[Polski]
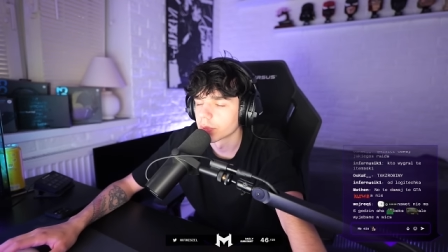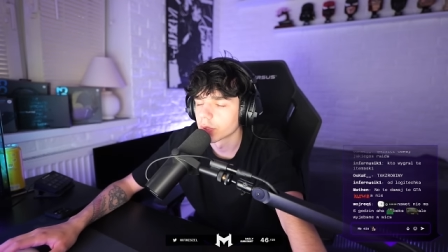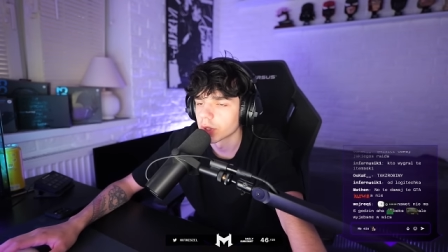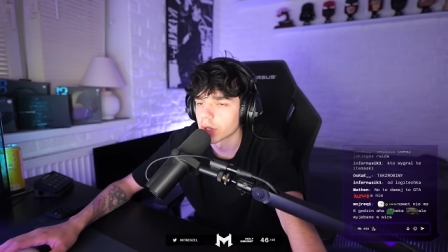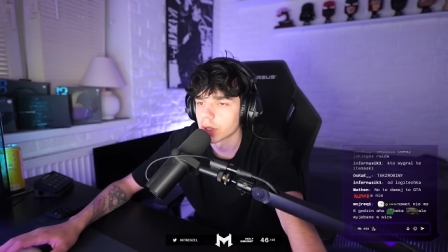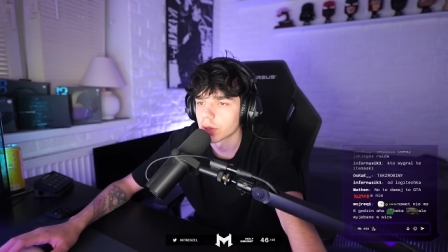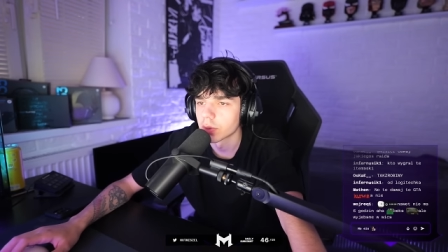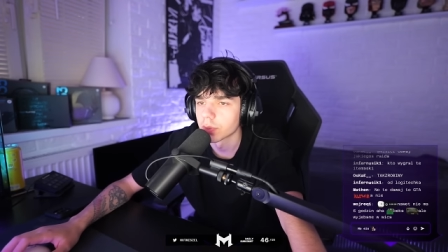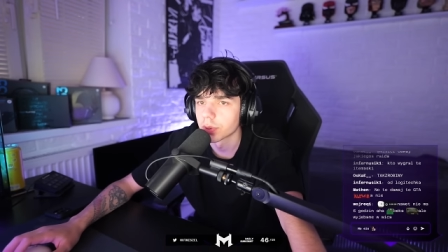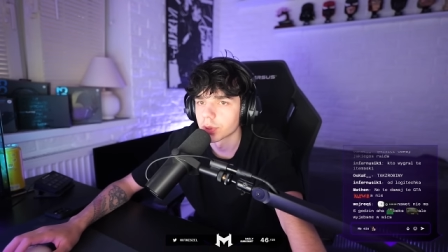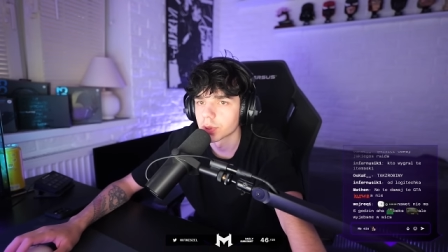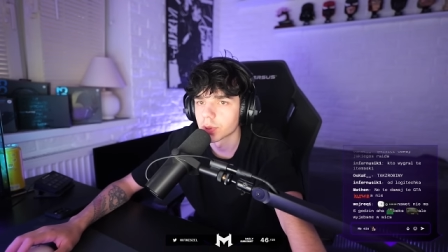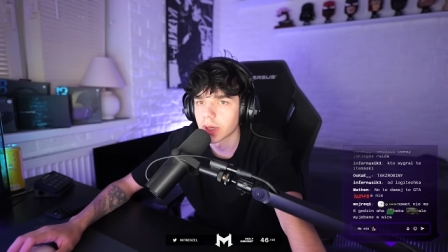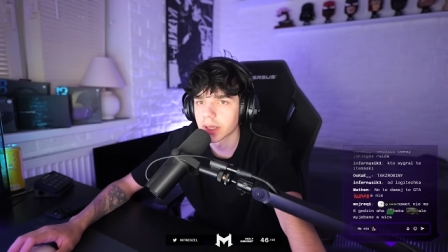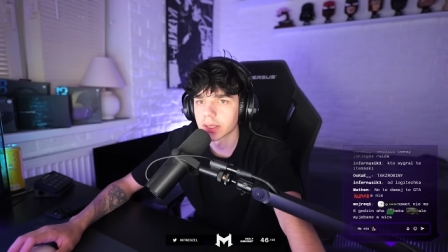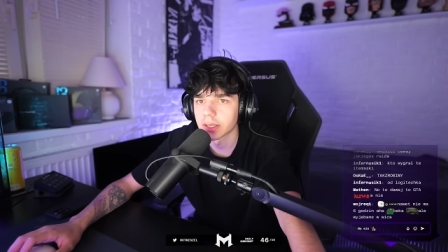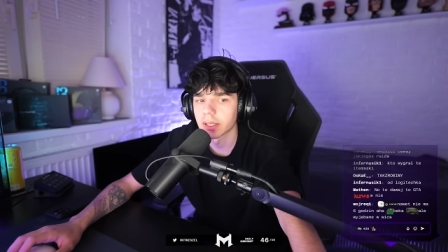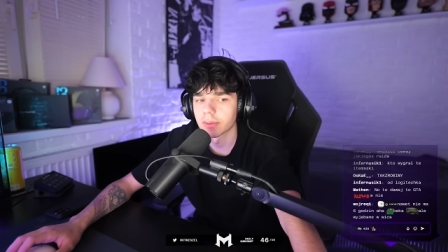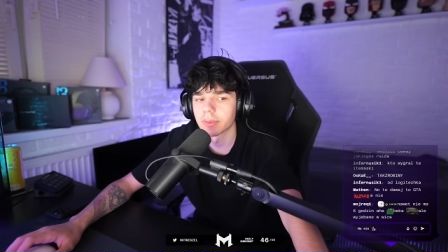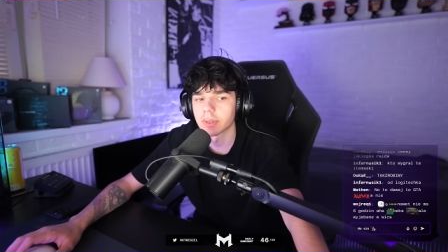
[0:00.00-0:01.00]
jedną
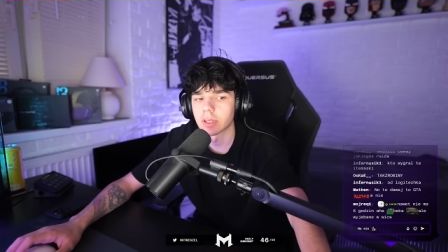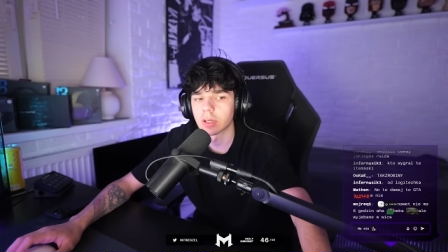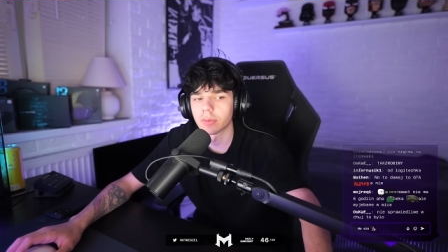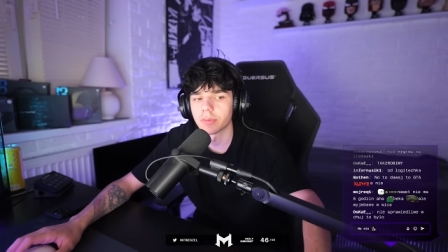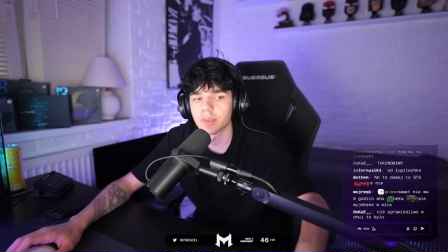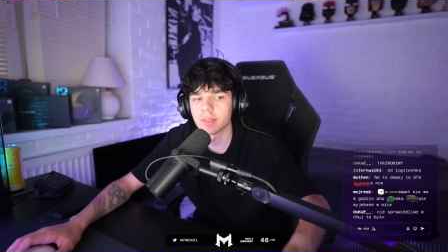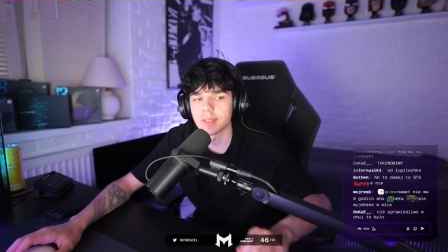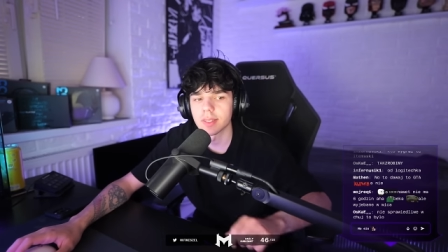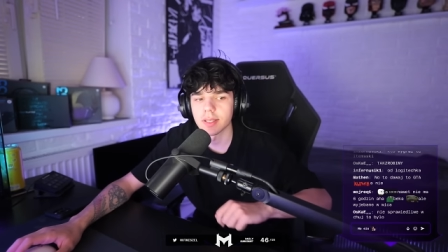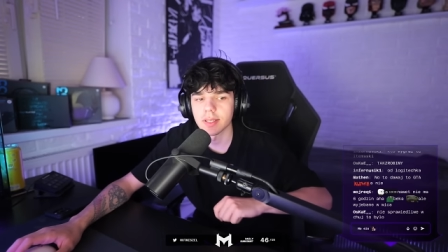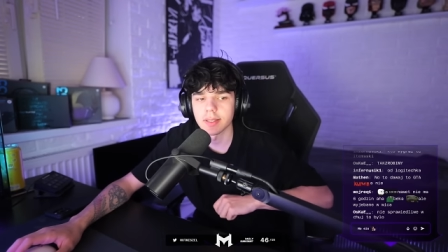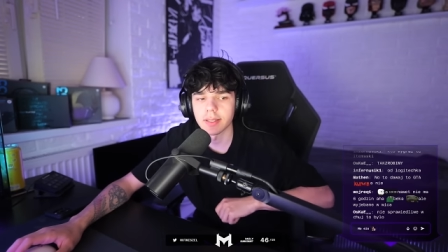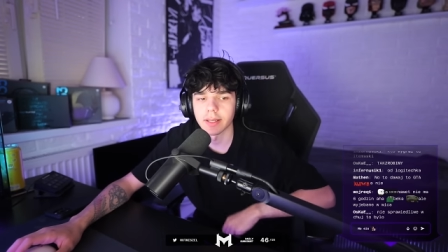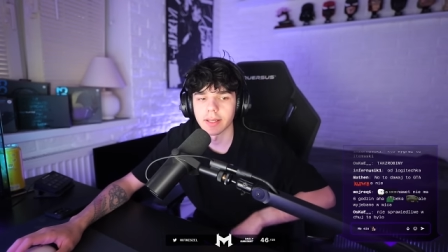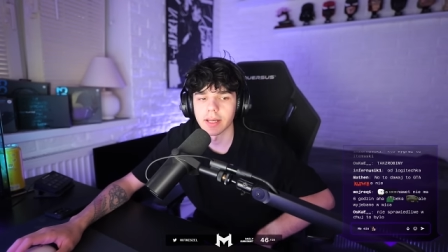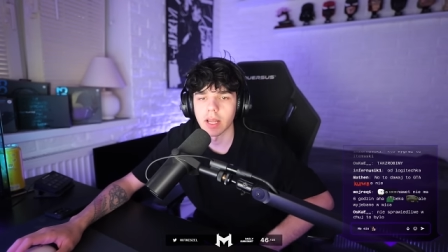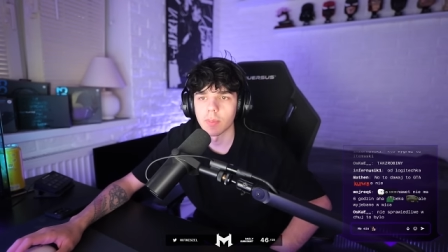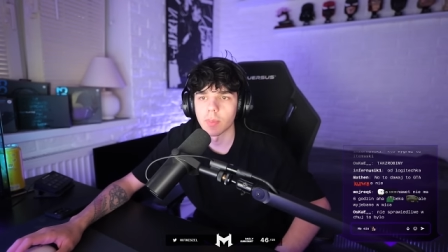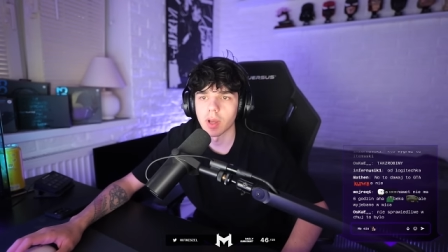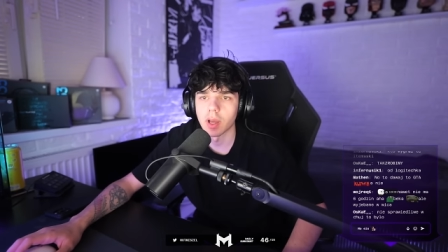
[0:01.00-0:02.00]
podkładkę wygrał widz z
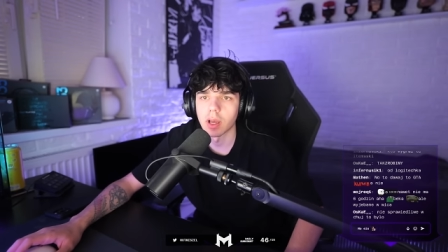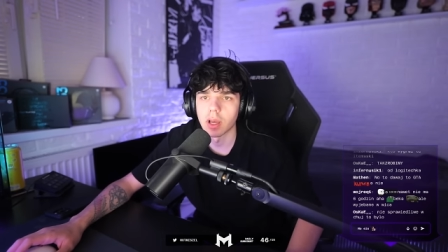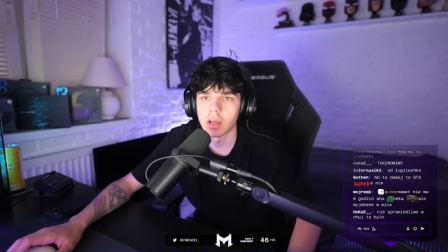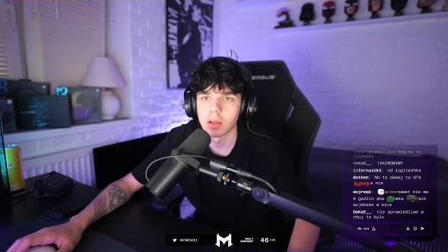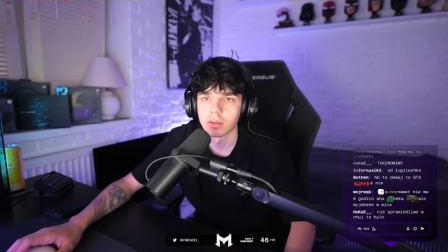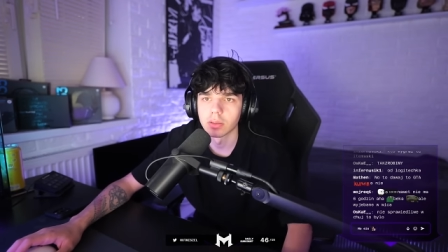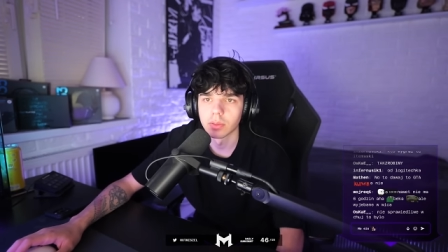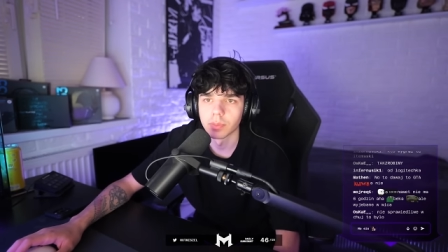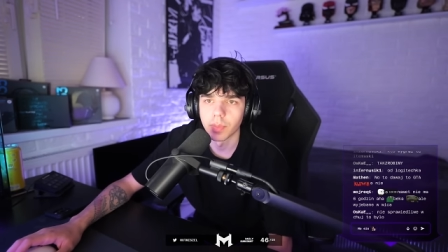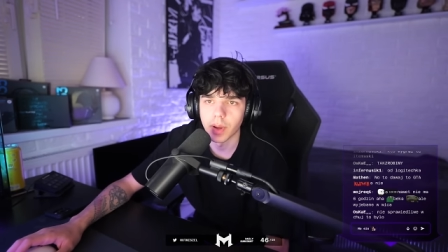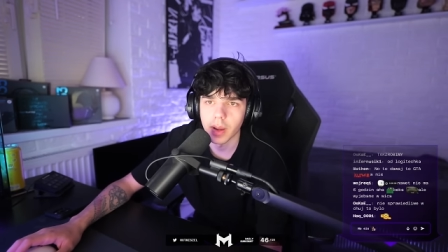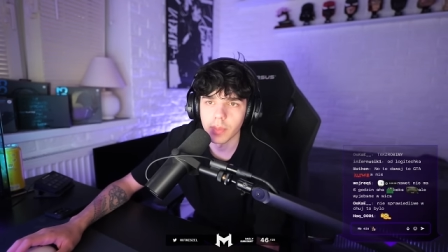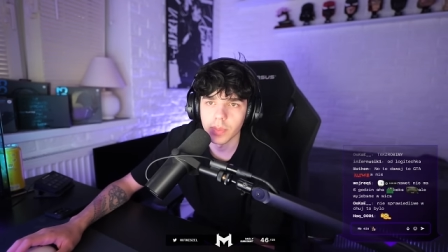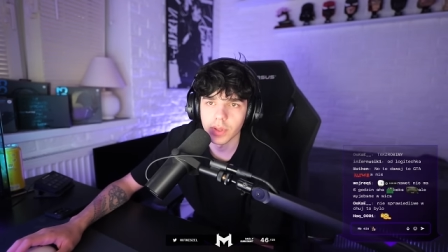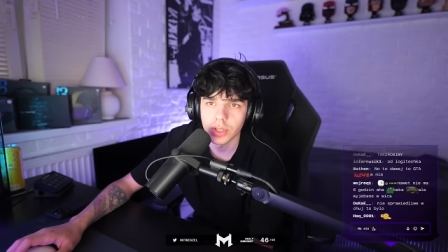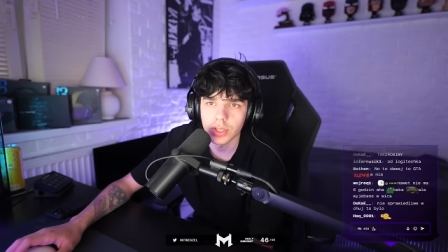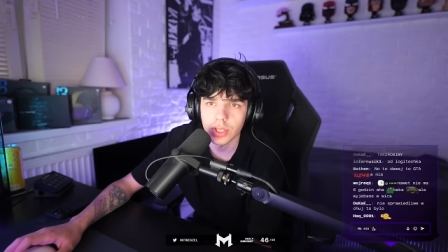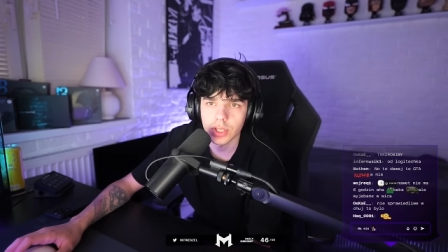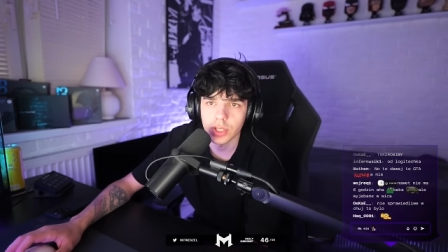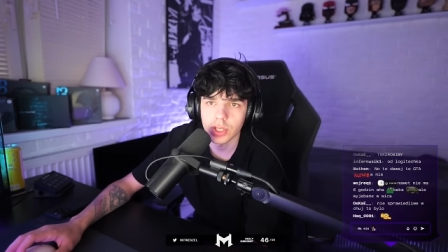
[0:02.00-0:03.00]
Instagrama
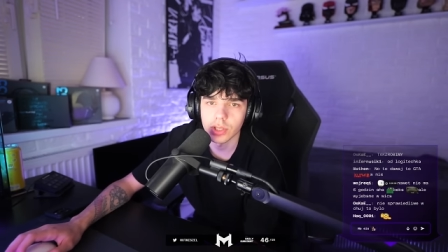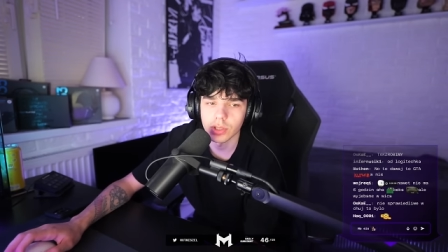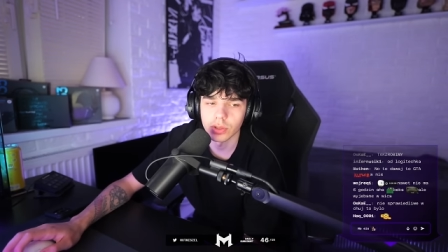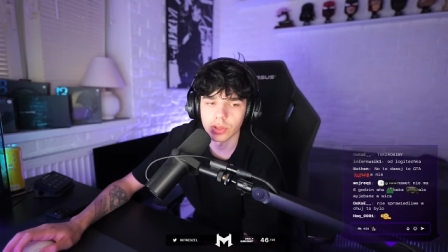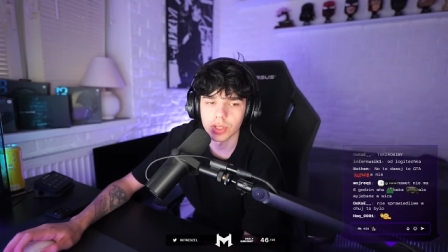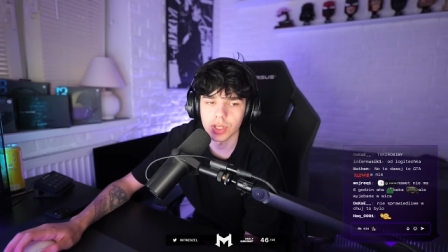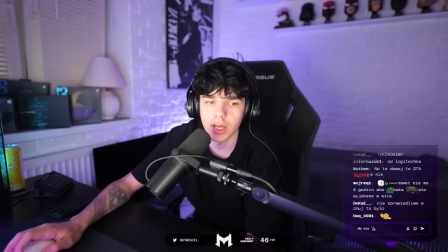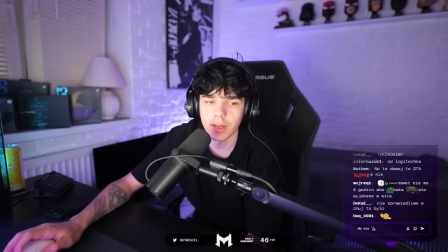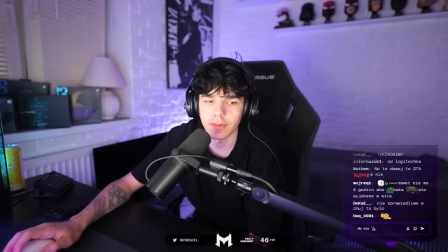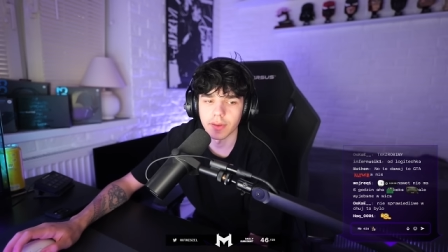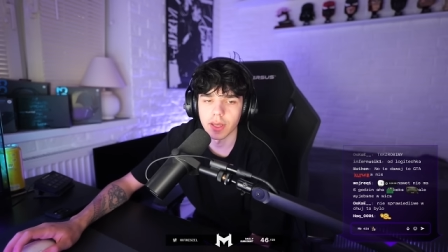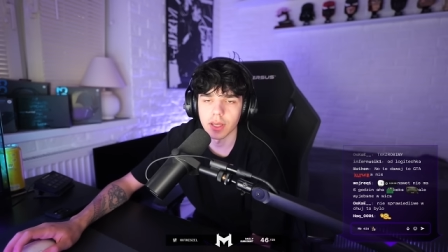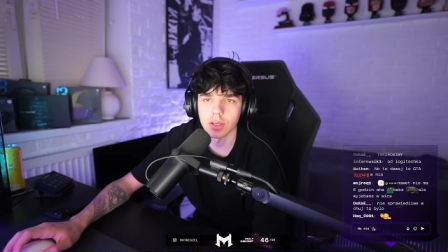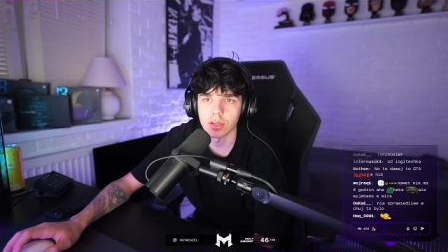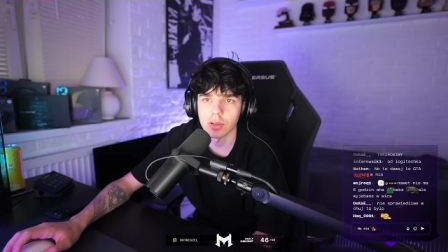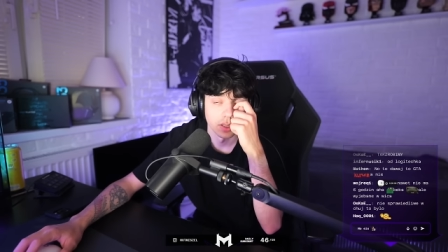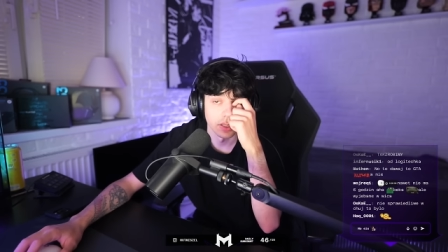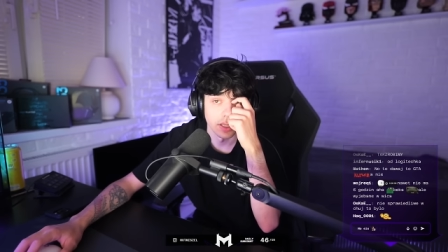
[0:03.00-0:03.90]
Bambik69,